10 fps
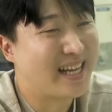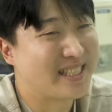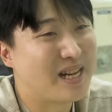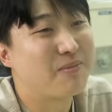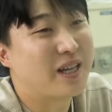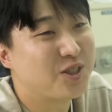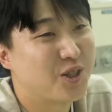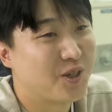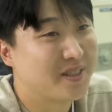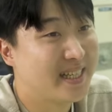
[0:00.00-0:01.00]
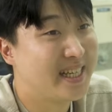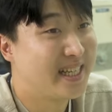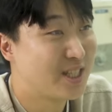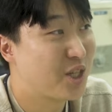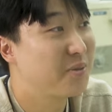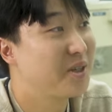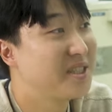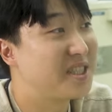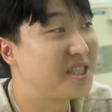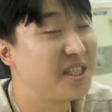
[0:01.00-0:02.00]
아니, 잘 봤죠. 근데
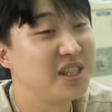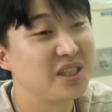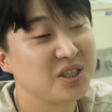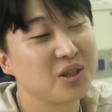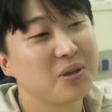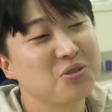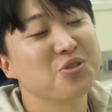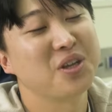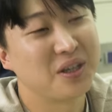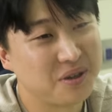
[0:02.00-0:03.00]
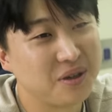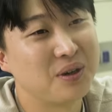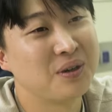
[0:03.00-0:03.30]
서명은 증인이 직접 해주셔야 돼요.